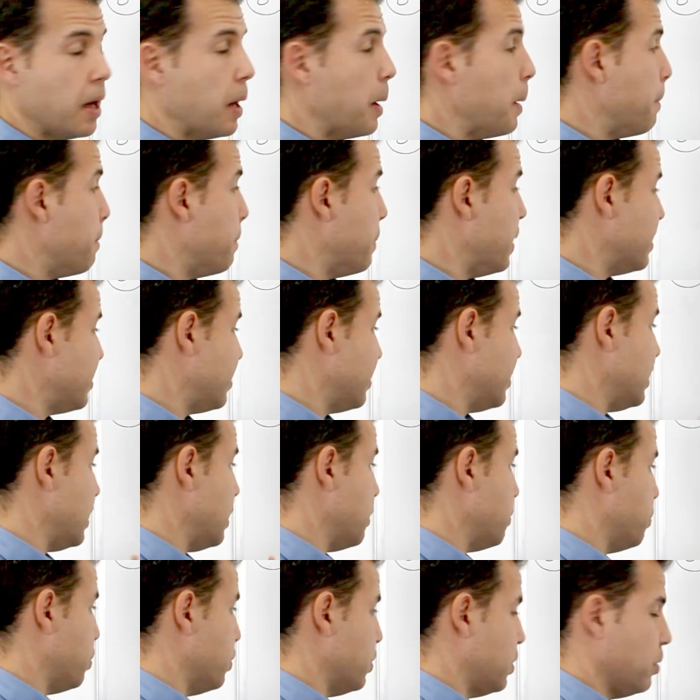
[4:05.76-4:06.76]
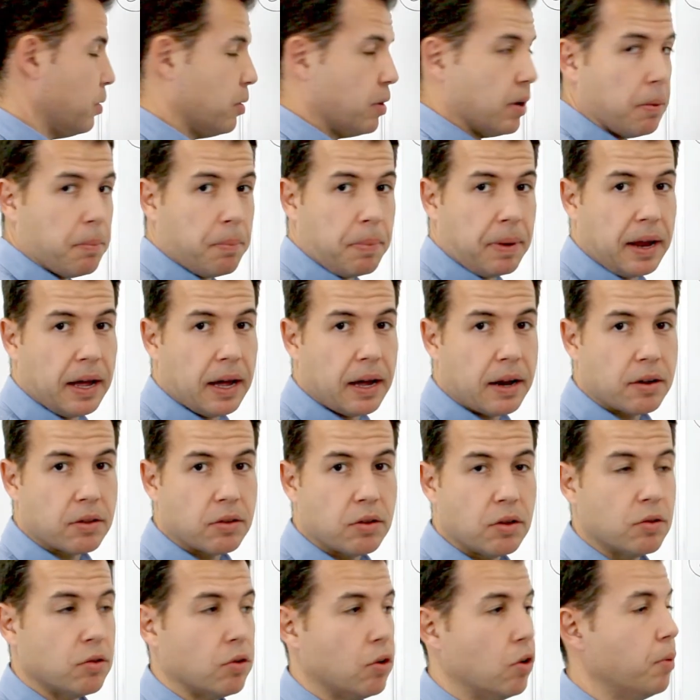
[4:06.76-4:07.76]
más tiempo tengo que emplear,
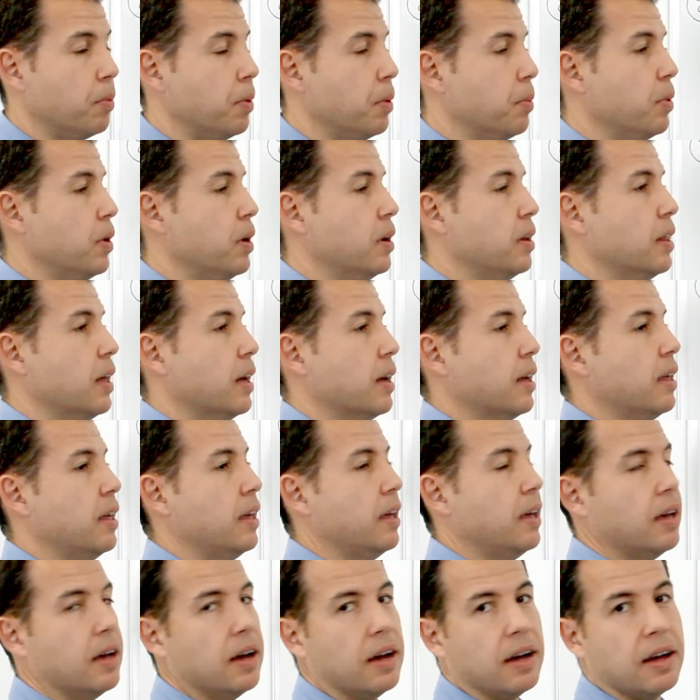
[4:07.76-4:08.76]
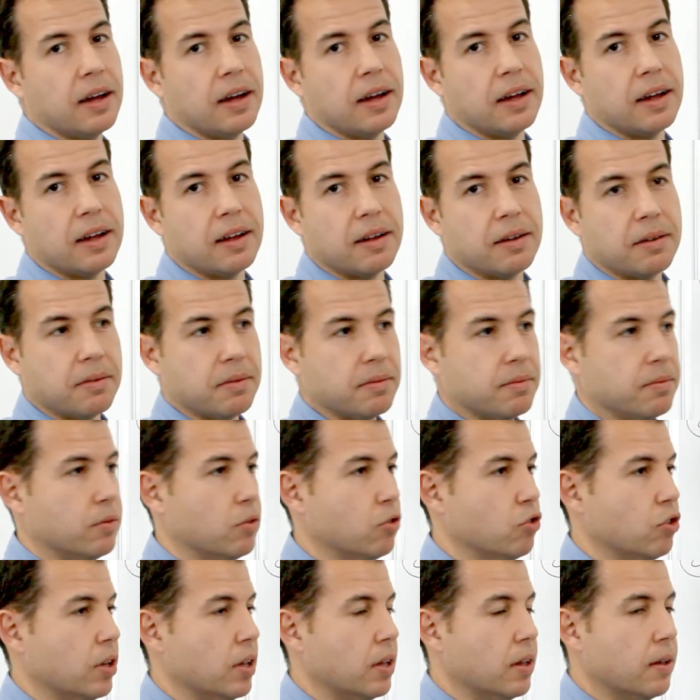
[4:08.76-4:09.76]
¿no? No es lo mismo ir de aquí a,
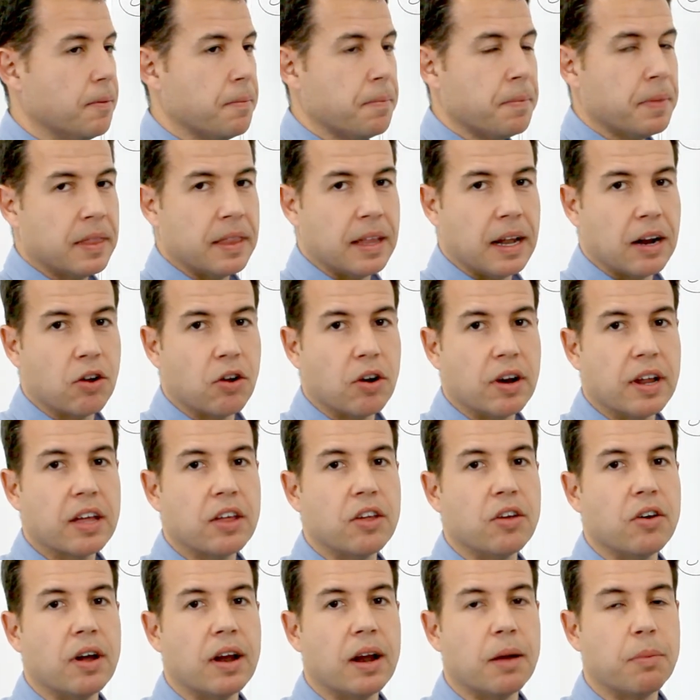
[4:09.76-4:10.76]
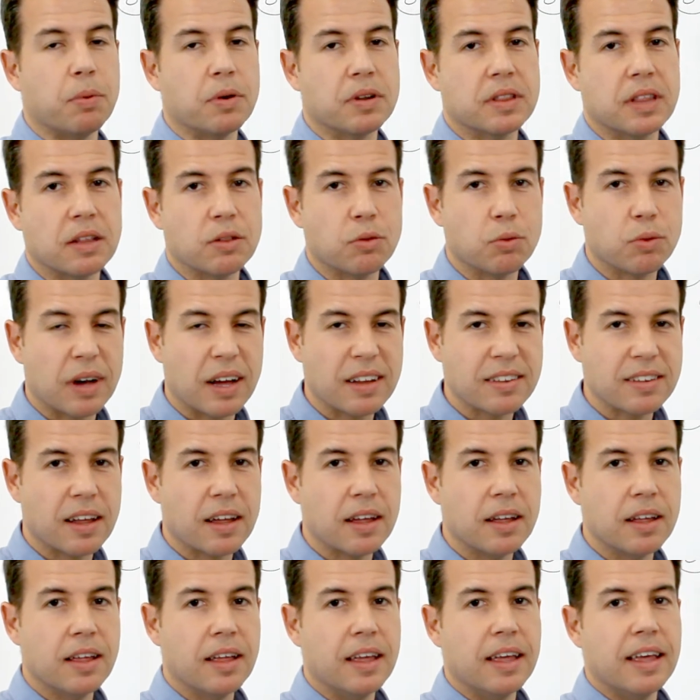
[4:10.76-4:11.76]
no sé, del colegio a la puerta de tu
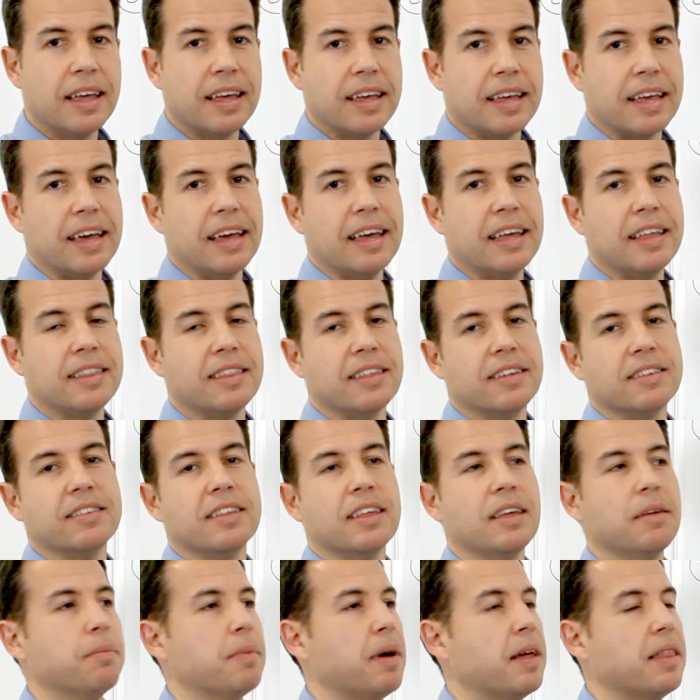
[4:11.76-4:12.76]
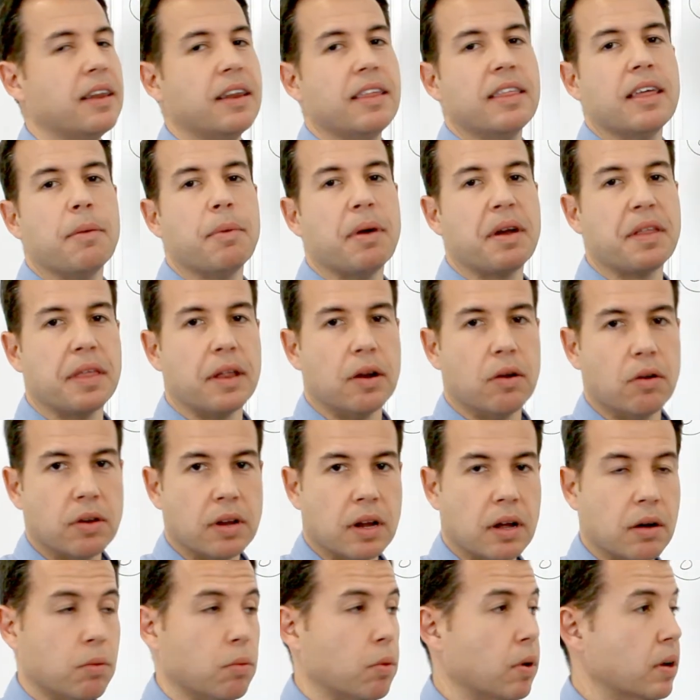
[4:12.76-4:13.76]
casa que desde Madrid a
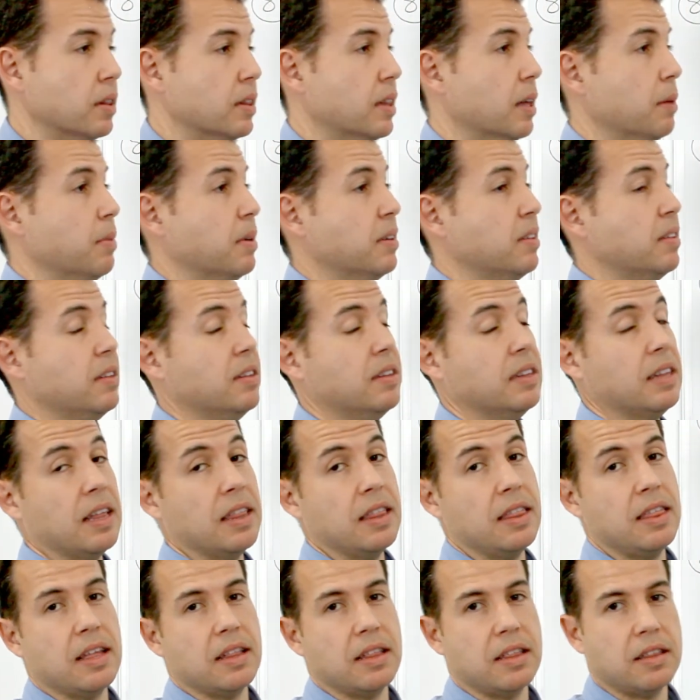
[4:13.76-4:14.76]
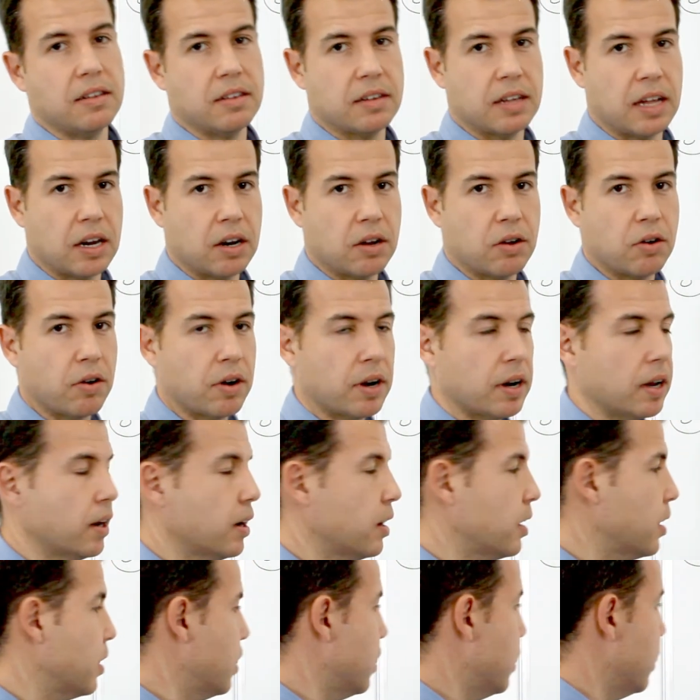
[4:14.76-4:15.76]
Barcelona. Cuanta más distancia tienes que
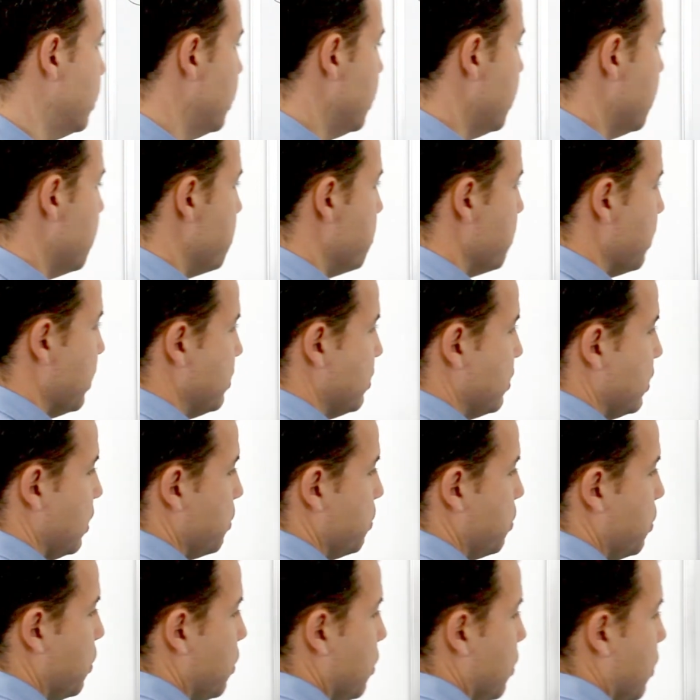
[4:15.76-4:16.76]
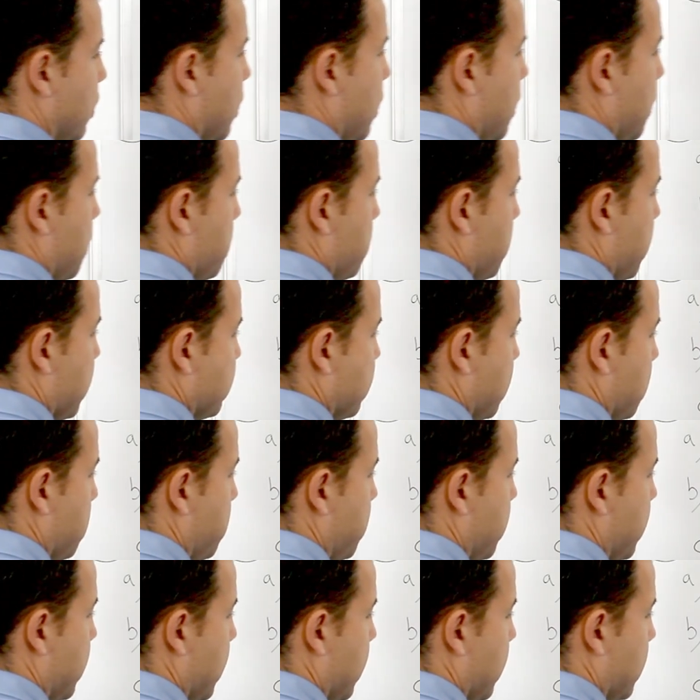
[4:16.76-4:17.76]
recorrer, más tiempo vas a
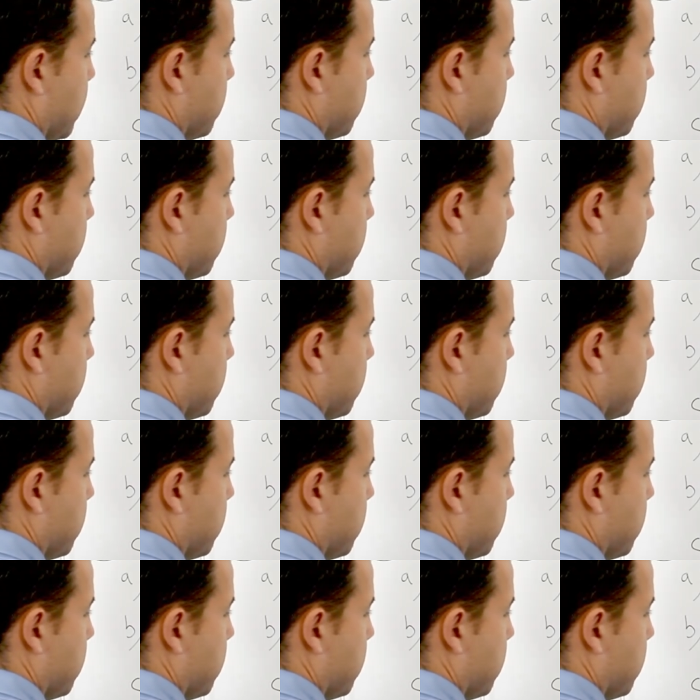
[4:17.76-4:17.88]
emplear,